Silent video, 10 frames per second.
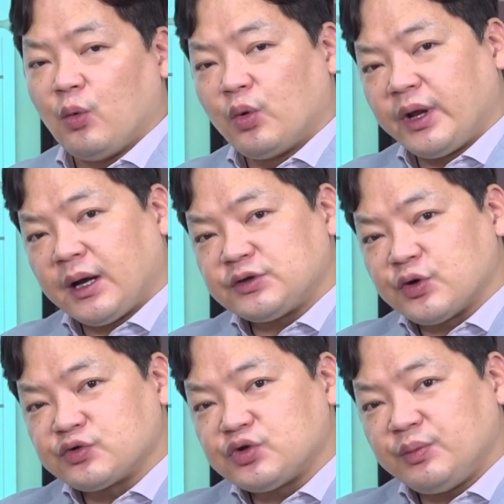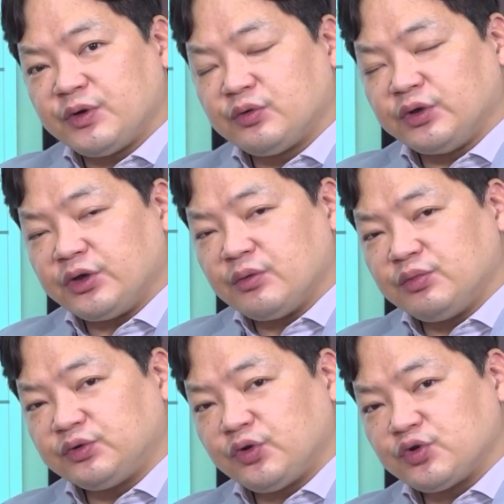올해가 정점이고
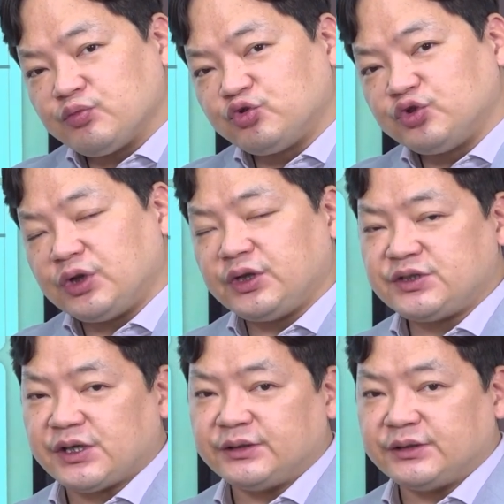내년부터 좀 둔화되지